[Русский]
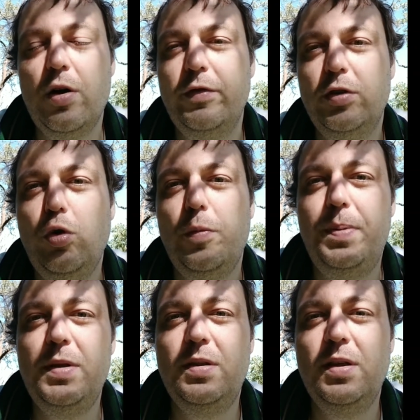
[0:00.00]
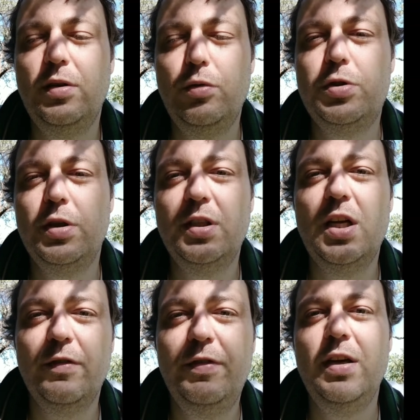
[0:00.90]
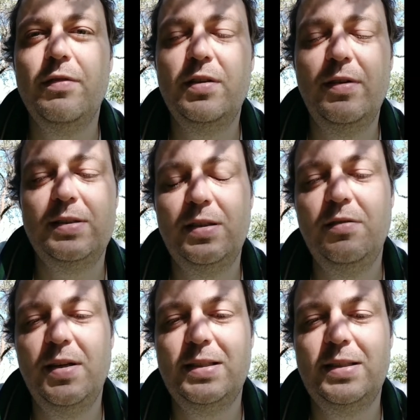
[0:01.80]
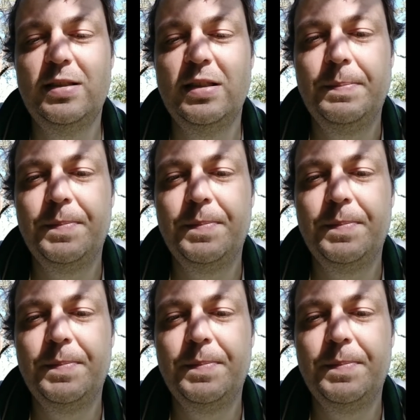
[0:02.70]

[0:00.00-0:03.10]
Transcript: уровне топ-5 лучших тренеров Евро-2020,